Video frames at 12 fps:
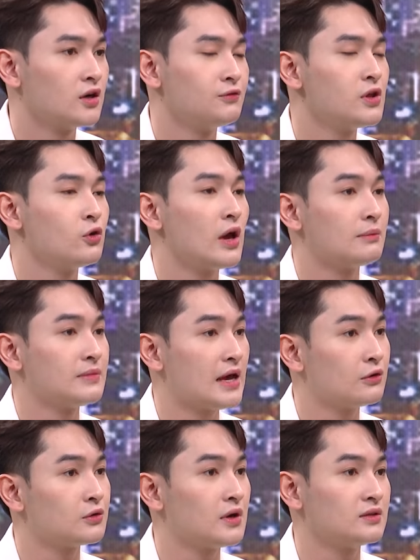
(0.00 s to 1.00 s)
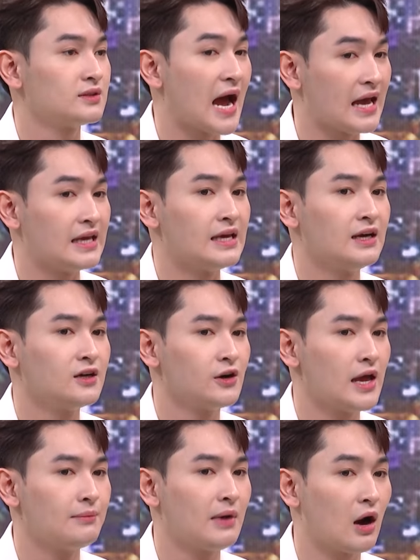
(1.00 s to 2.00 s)
rồi ví dụ em theo thầy rồi
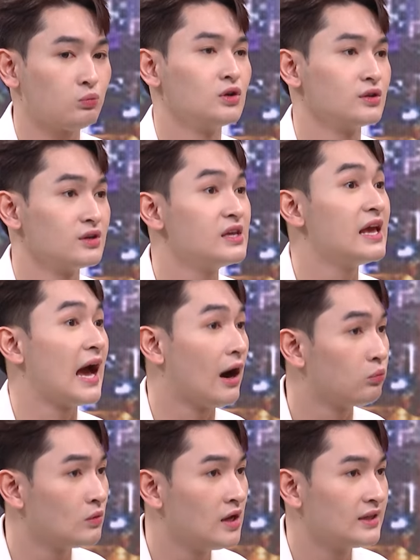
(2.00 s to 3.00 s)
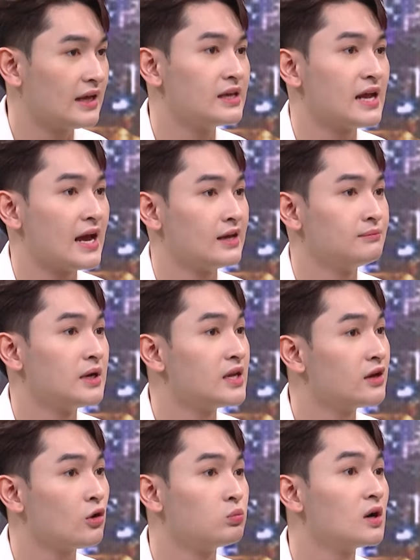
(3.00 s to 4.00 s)
em học được những gì học tại vì thầy minh
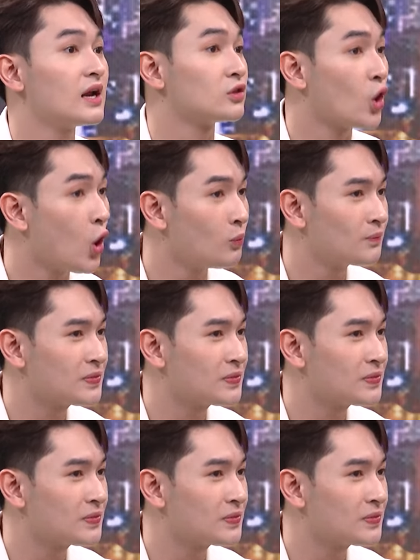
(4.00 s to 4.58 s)
nhí cũng rất là tốt